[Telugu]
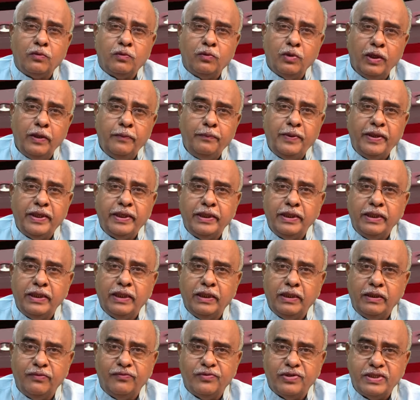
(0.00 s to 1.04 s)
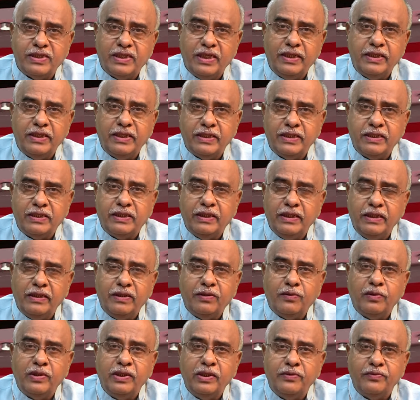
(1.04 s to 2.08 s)
కులపరంగా విశ్లేషిస్తే
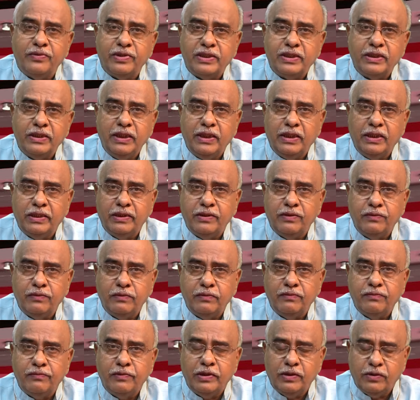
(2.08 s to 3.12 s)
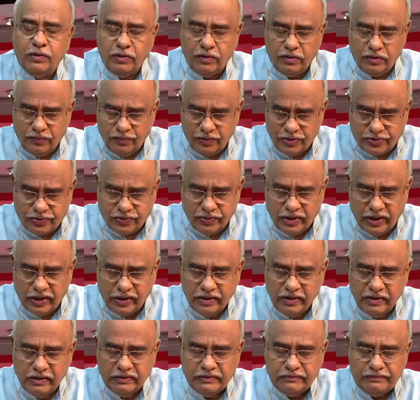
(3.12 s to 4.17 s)
కొన్ని విషయాలను వెలుగులోకి
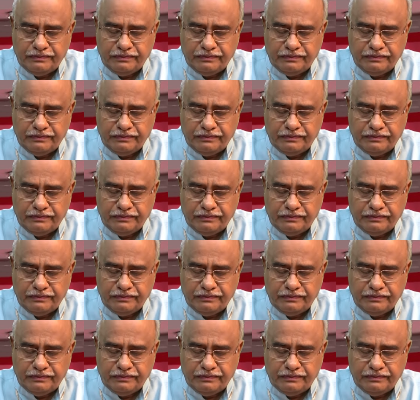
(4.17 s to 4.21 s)
వస్తున్నాయి